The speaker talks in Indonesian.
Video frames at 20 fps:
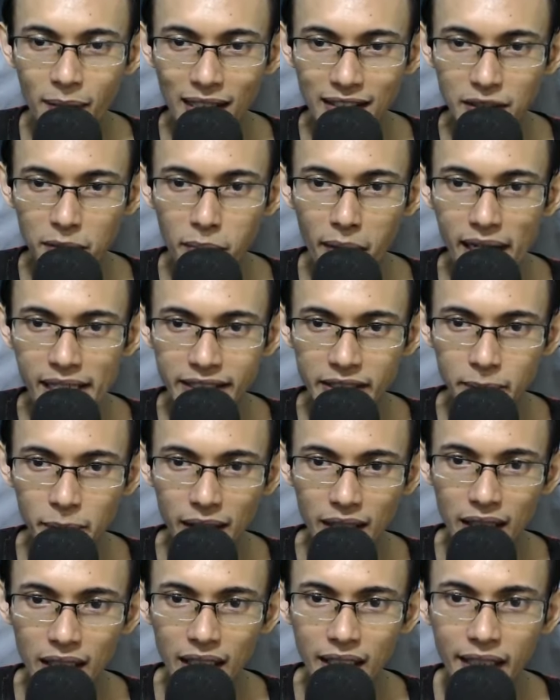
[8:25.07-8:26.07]
maksimal
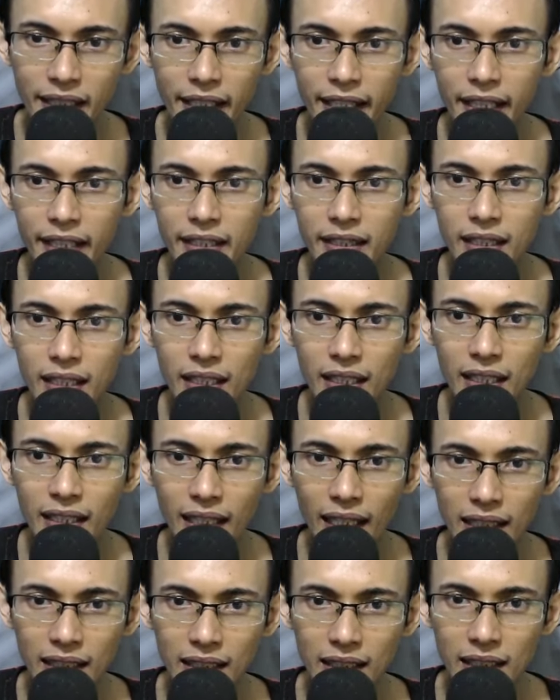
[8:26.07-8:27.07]
seperti
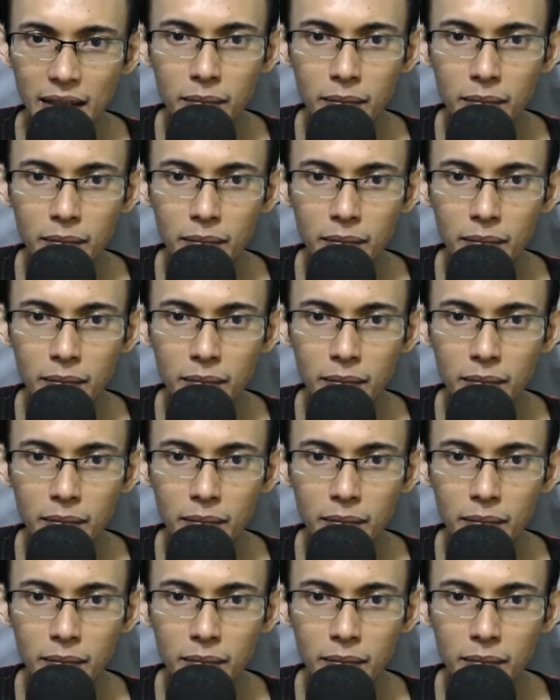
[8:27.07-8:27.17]
tiket 5